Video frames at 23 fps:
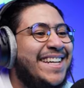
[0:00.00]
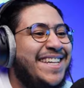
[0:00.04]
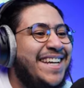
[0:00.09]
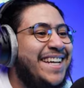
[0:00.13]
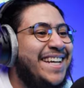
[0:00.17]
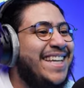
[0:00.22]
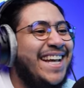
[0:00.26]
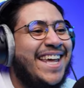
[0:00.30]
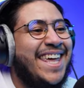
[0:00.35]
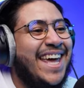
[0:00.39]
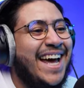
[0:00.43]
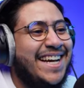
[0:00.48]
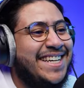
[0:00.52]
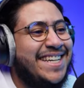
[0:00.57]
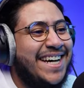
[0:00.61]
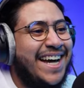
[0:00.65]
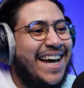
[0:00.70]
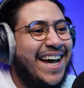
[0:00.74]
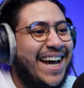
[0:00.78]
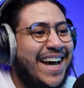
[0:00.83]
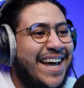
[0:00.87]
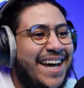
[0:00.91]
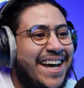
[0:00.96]
يسعدك يا
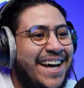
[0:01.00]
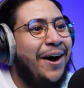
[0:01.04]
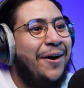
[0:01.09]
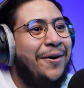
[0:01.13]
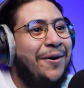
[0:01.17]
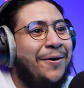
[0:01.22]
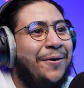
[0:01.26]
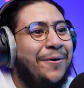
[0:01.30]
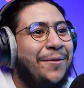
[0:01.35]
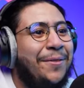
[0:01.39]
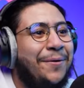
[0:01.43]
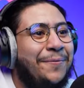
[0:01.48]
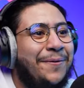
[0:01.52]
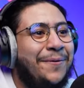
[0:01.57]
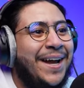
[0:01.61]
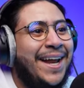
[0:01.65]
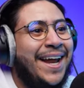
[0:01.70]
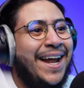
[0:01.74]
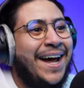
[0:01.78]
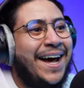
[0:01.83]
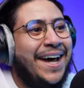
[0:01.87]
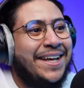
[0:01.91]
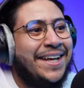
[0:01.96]
شيخ اعوذ
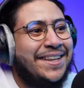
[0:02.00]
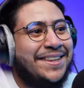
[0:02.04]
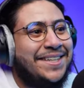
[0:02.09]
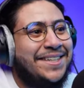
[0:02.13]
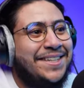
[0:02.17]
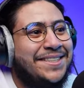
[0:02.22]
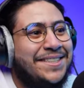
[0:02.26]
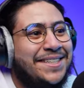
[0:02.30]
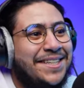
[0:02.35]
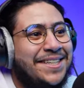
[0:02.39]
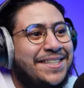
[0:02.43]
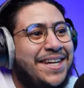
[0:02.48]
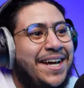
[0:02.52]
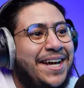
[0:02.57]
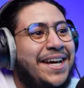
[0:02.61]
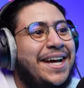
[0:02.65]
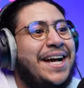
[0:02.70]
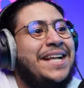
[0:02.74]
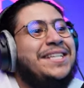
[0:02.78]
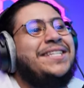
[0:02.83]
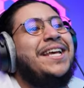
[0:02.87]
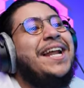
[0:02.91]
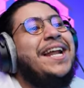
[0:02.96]
بالله يطزطز يا
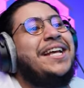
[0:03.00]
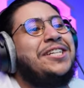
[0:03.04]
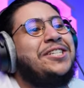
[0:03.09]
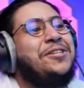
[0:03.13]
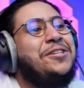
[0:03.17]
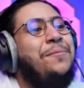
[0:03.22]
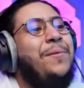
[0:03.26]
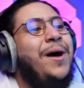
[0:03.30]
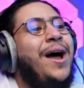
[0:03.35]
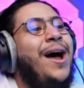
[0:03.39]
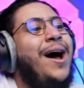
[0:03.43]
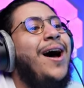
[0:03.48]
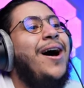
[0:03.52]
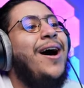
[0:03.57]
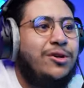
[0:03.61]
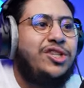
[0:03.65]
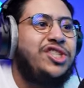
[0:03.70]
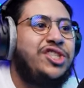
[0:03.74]
عيال جلست معاه